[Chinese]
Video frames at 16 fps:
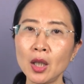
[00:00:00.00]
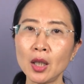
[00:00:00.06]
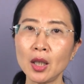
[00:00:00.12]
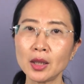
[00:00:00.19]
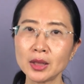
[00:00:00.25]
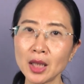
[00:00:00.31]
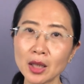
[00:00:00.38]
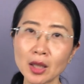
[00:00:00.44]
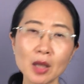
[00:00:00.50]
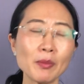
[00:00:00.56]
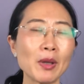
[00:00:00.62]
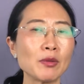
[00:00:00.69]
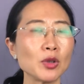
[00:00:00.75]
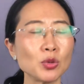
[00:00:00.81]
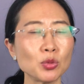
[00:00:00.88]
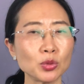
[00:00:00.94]
呃降低百
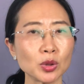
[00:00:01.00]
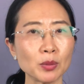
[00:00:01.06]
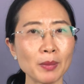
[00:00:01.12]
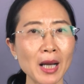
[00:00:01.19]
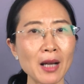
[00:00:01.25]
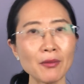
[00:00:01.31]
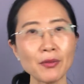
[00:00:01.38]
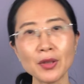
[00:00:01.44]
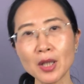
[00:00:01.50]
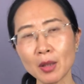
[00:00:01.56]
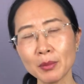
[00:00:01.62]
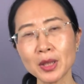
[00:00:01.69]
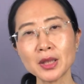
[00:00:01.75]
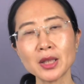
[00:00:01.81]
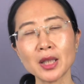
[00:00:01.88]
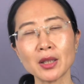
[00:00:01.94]
分之五十八，非常
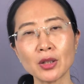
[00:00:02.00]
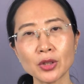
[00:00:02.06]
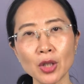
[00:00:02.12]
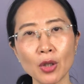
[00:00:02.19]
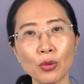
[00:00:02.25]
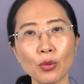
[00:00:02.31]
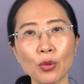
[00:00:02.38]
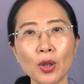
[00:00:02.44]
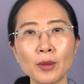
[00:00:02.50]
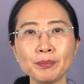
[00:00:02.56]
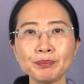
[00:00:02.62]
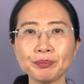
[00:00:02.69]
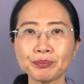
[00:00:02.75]
明显的效果。